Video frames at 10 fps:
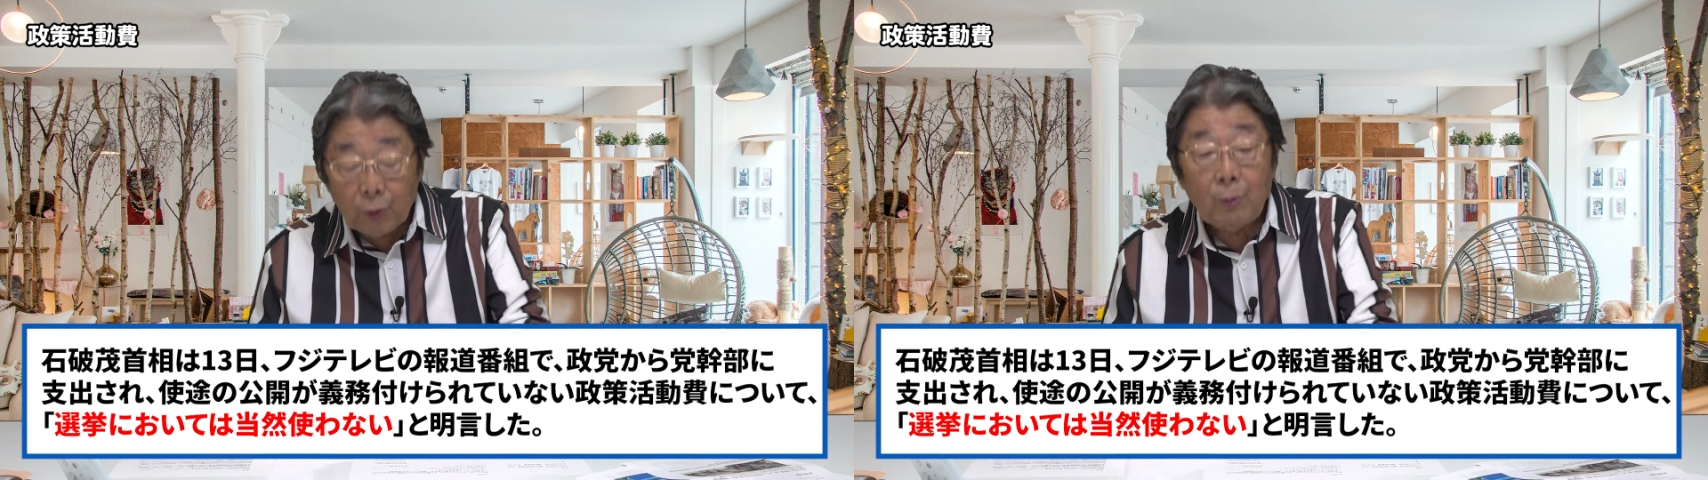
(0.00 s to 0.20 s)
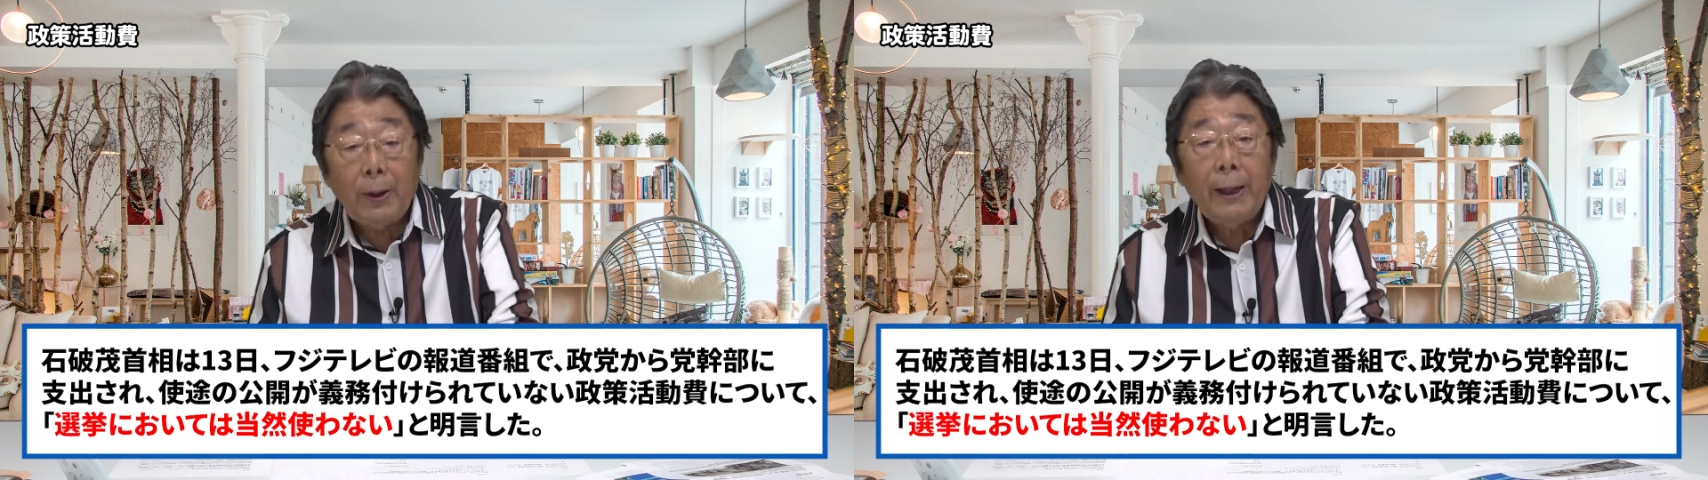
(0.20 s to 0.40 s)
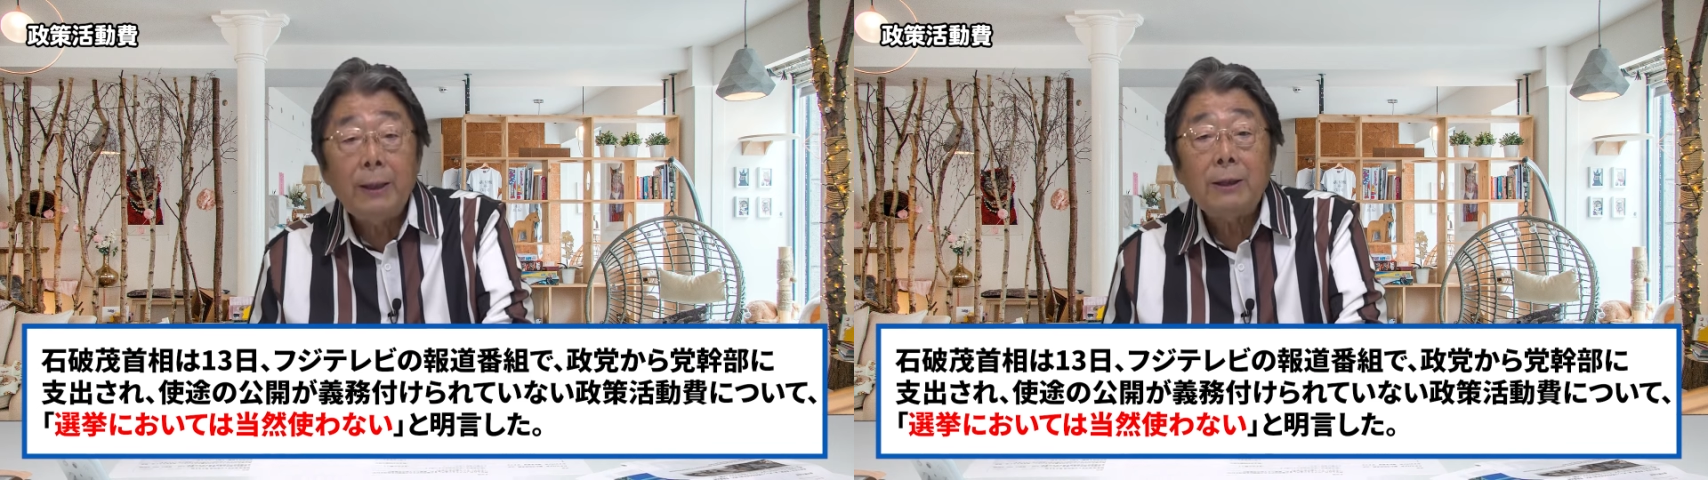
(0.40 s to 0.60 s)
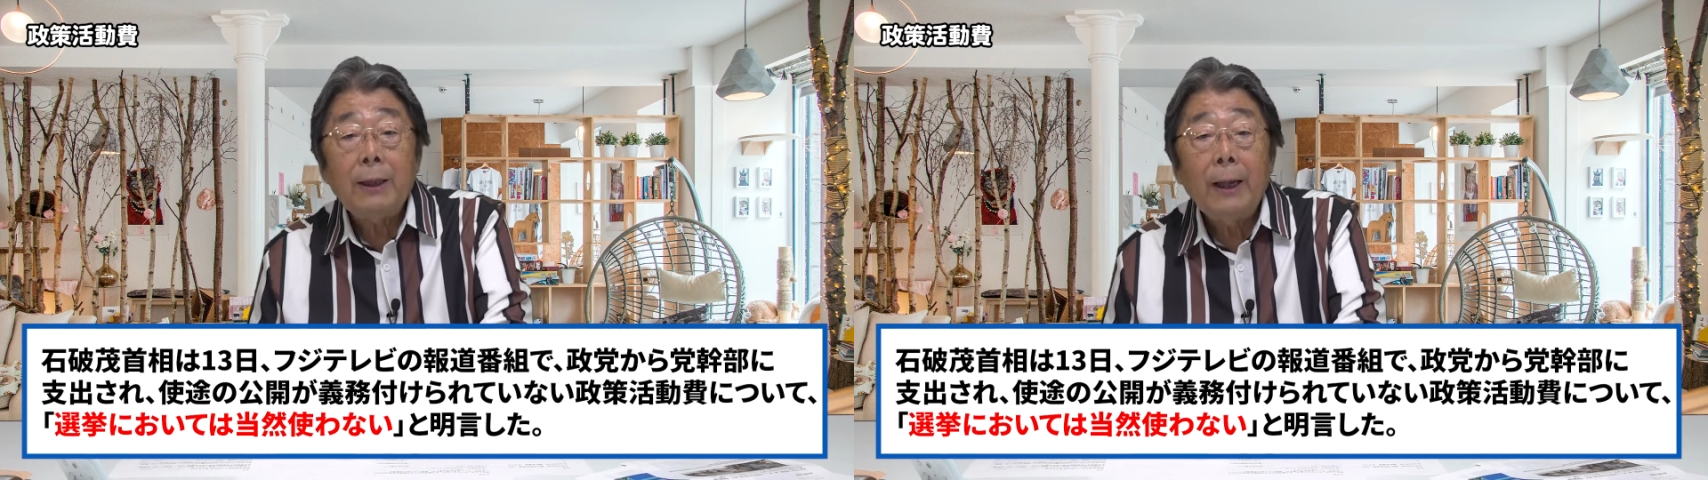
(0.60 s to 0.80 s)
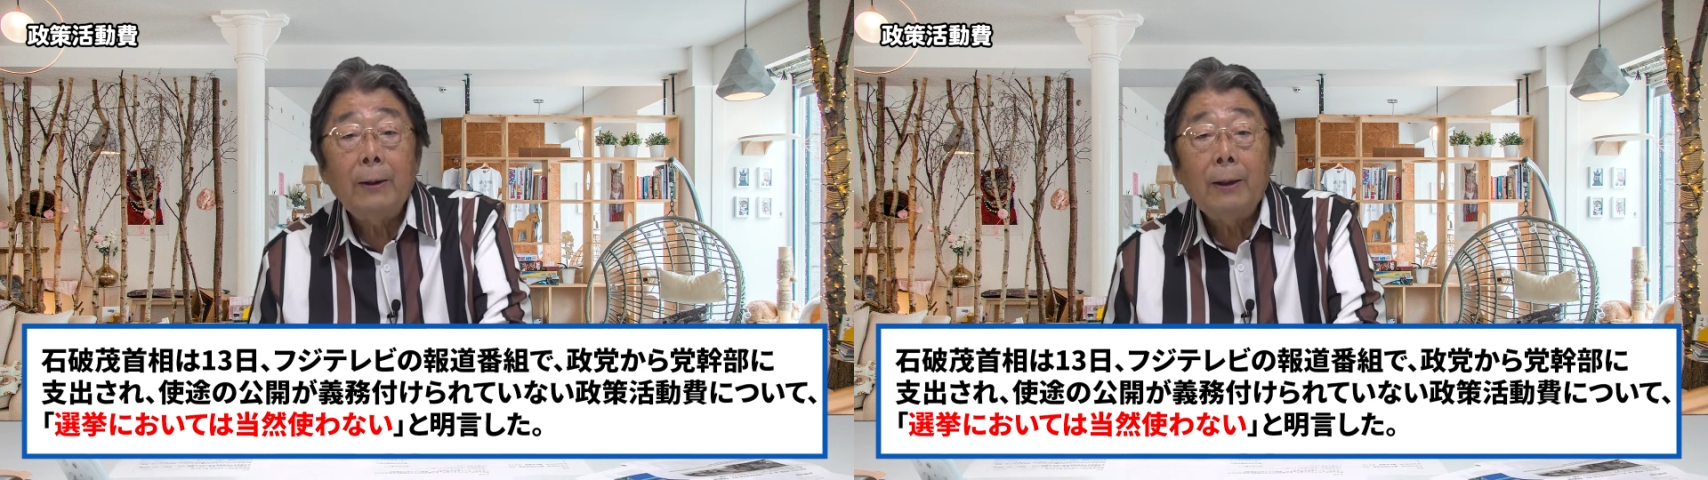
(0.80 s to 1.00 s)
の前に
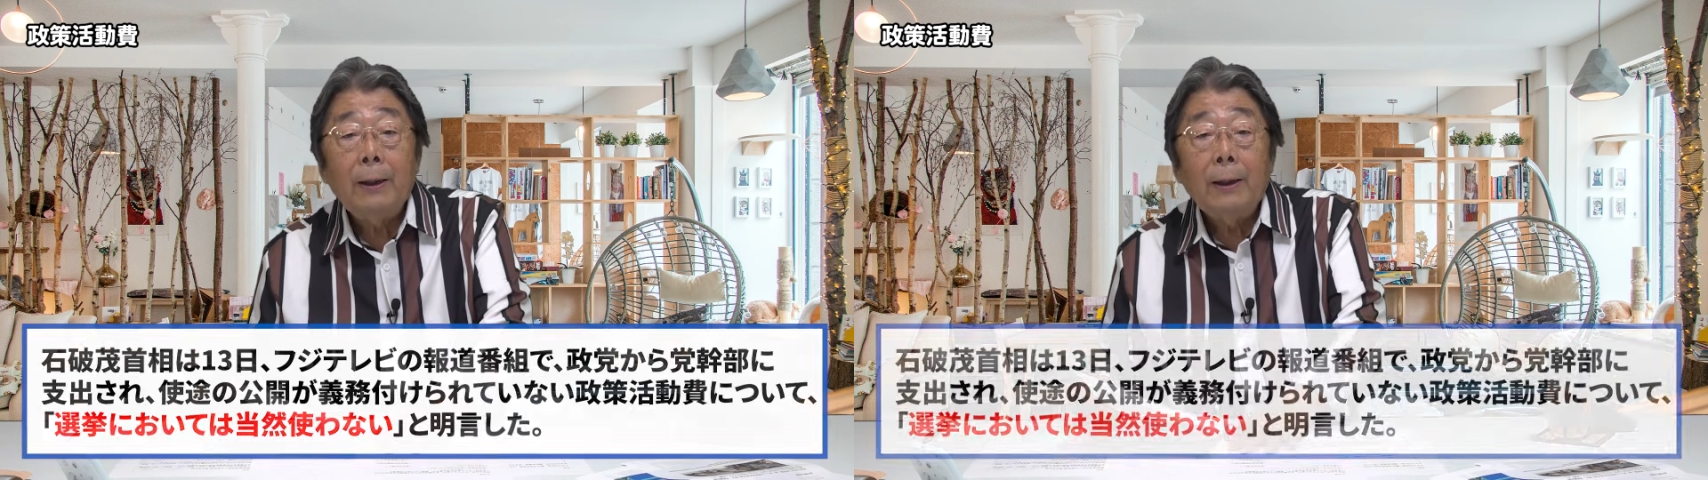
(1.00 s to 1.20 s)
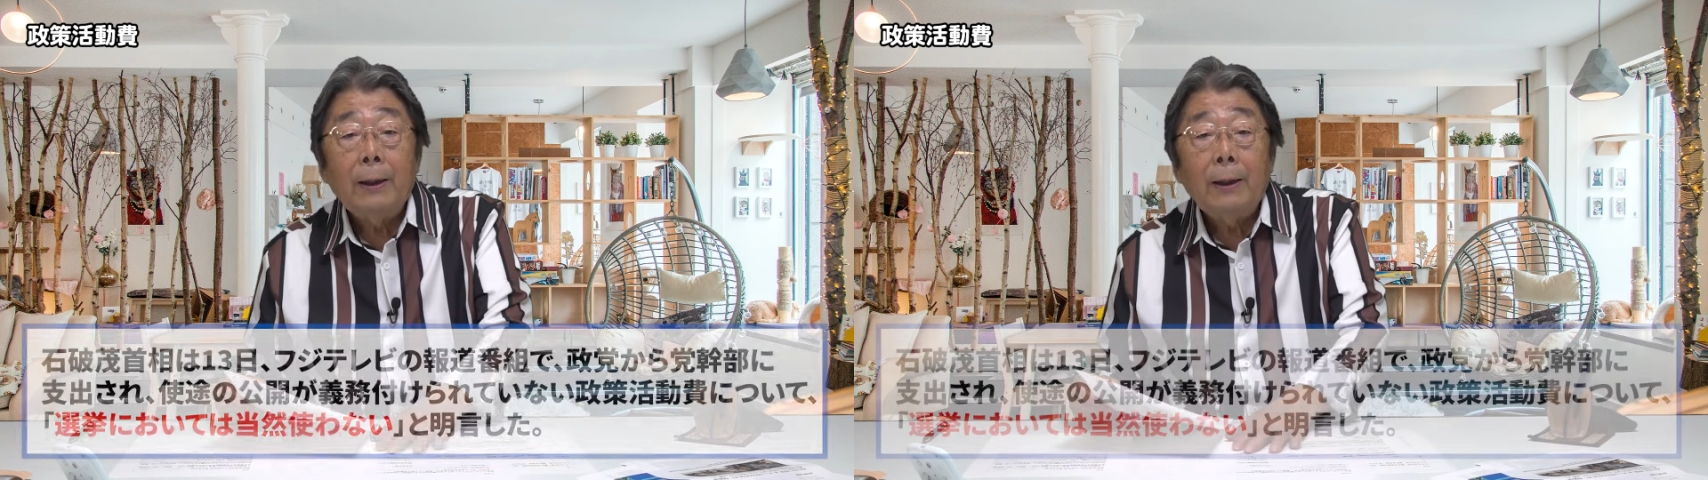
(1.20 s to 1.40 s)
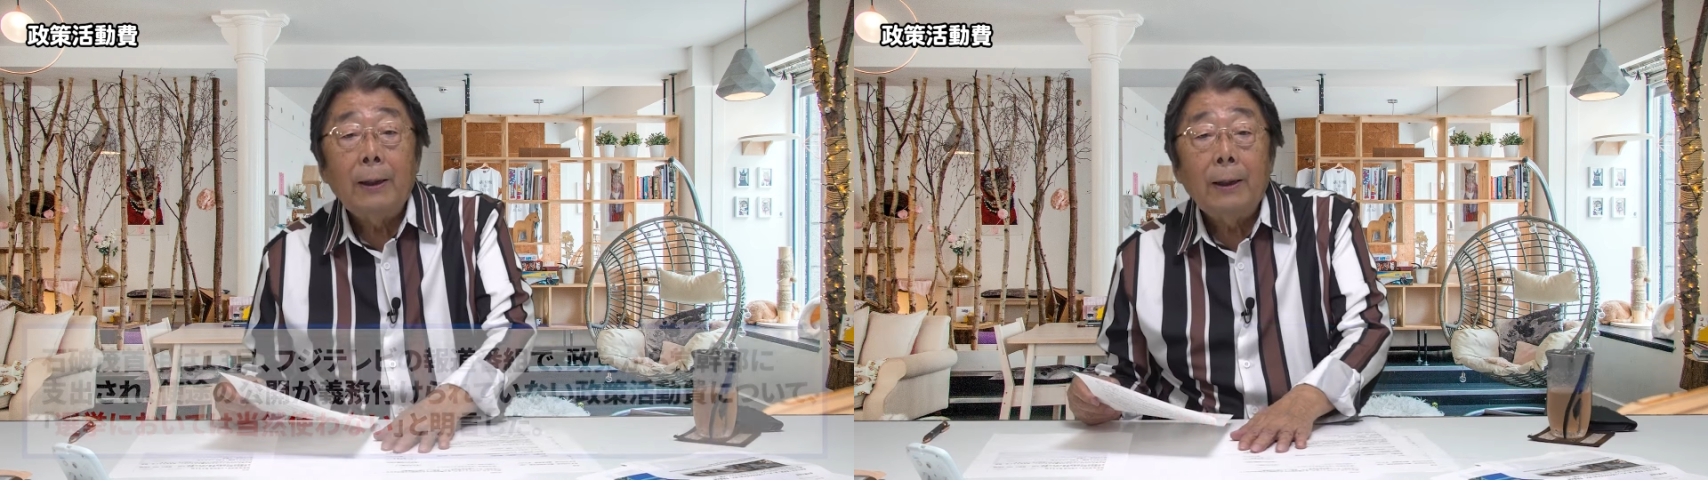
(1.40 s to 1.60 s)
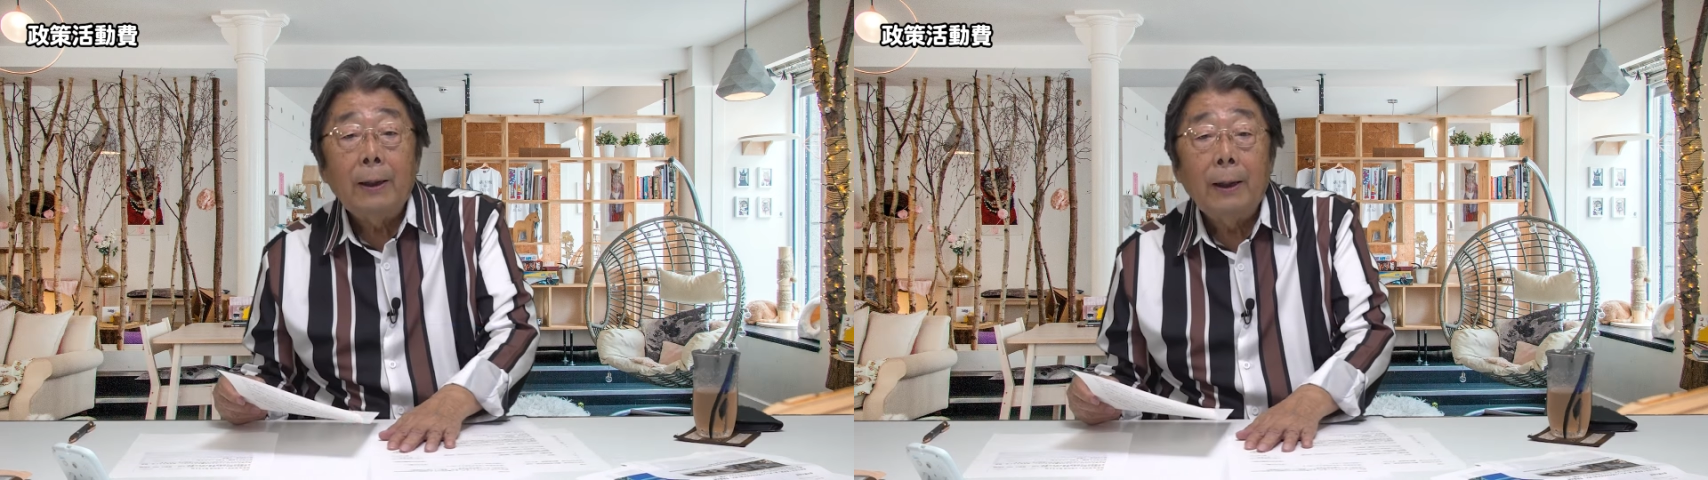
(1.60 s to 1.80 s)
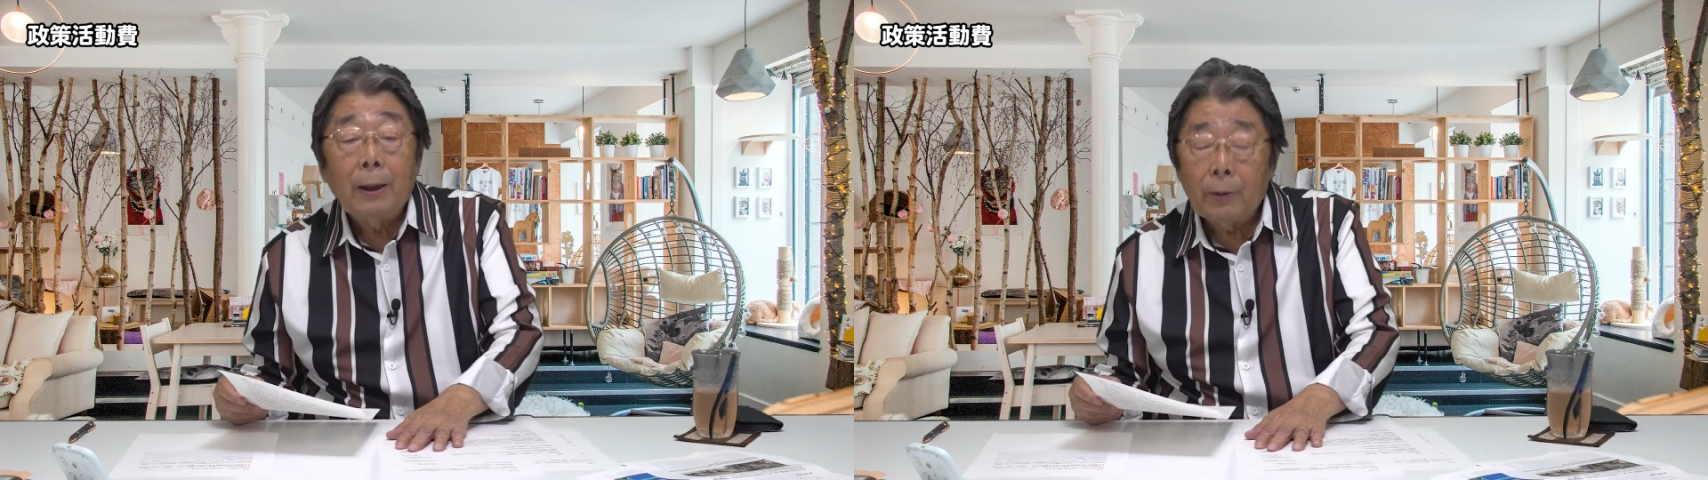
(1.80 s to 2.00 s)
ね、
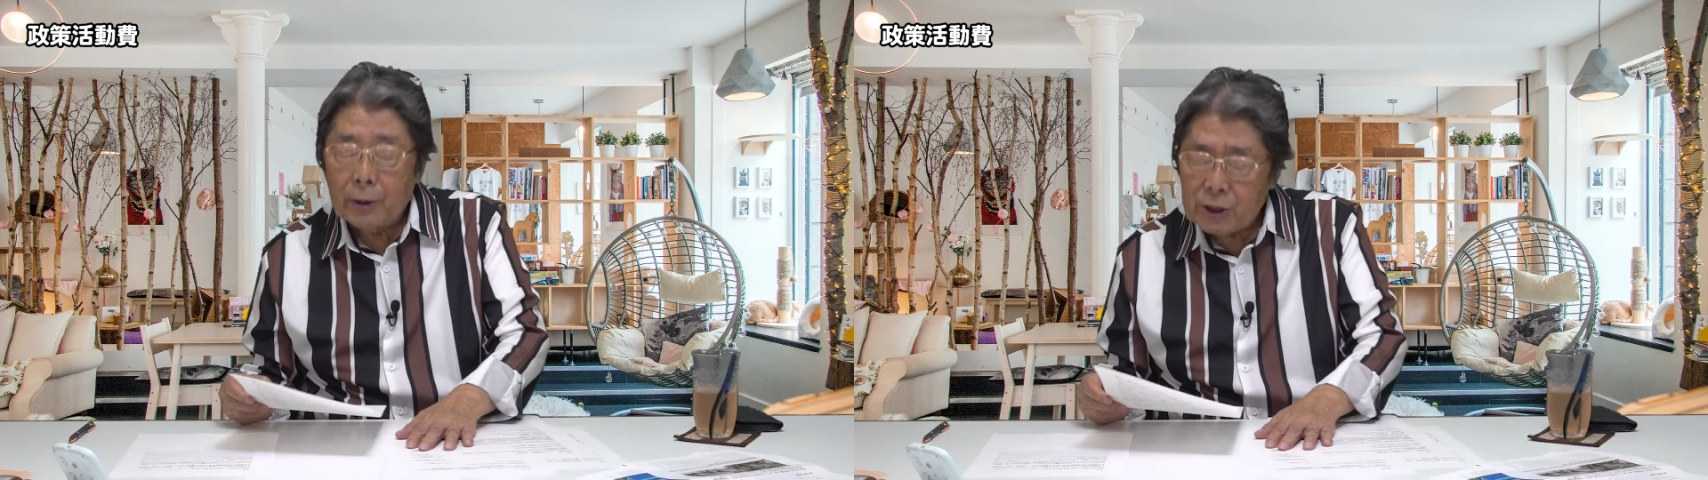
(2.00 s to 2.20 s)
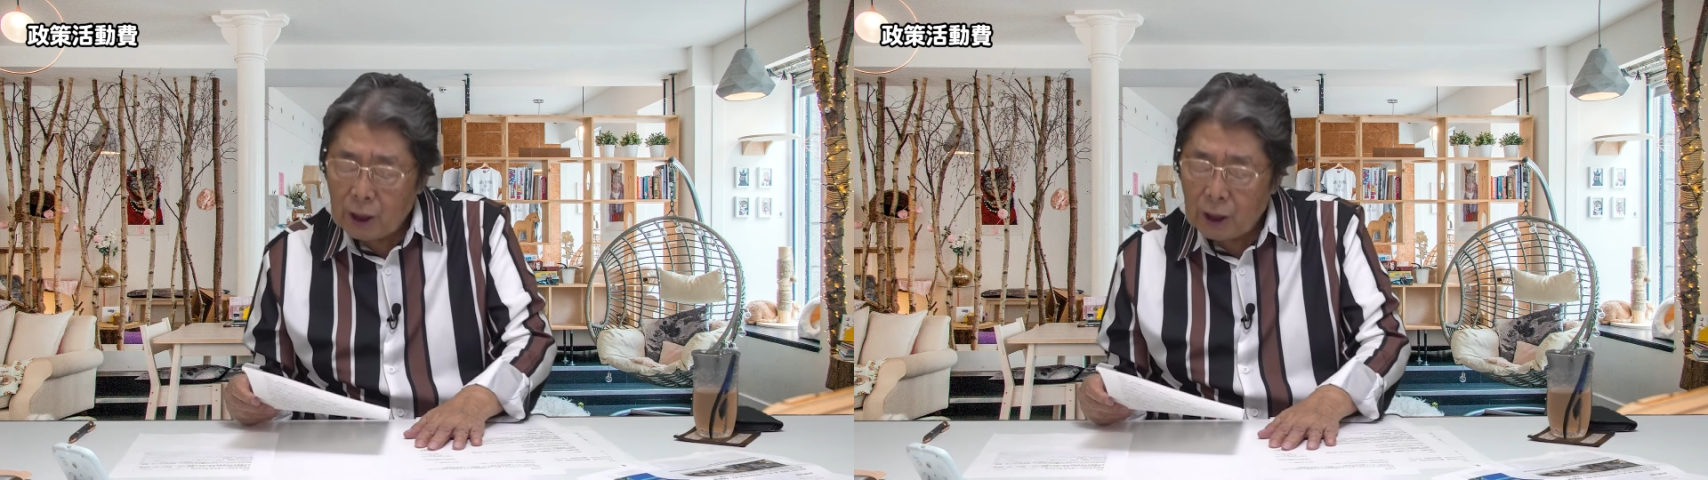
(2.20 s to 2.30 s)
記